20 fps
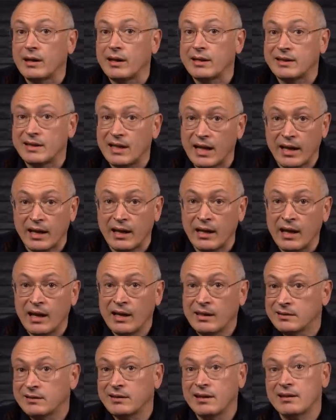Китай
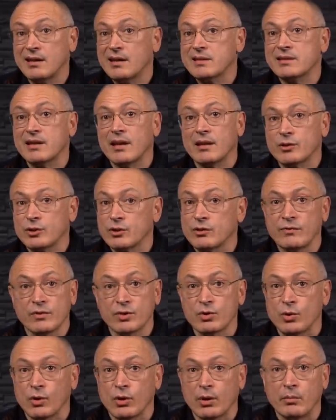на достаточно
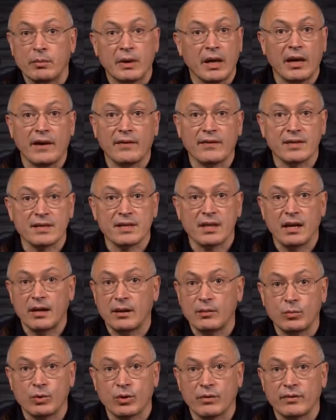высоком и
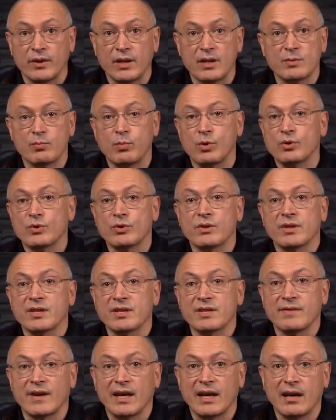официальном уровне использует на
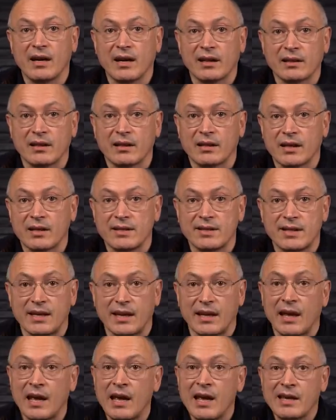своих картах
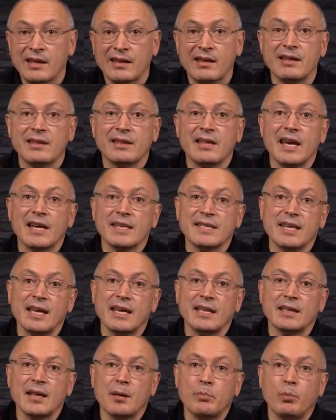России
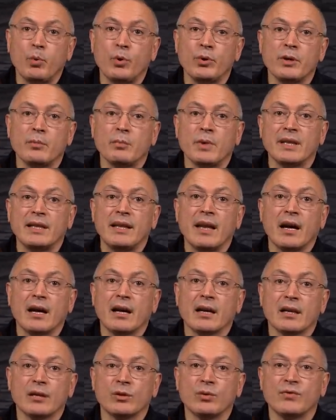китайские топонимы для
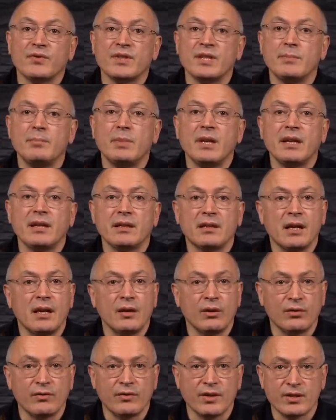городов Сибири и
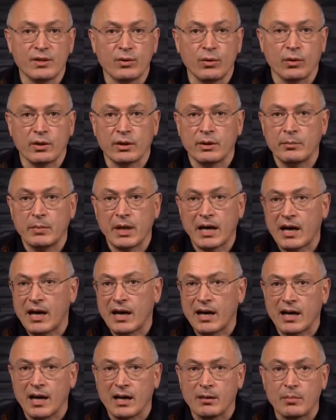Дальнего Востока,
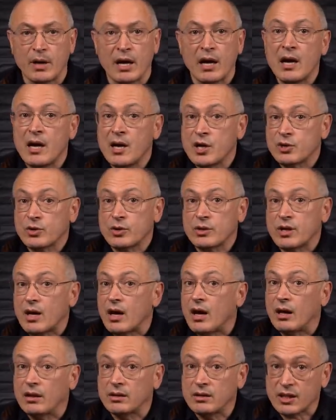намекая как бы, что
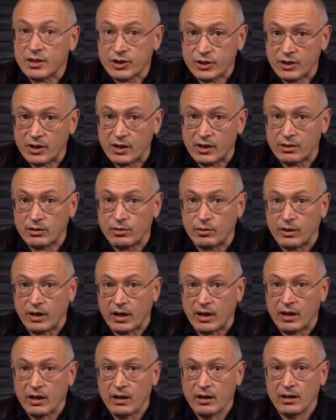это наша
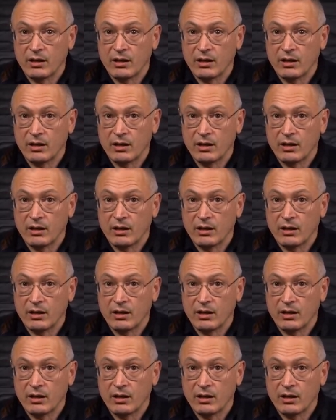территория.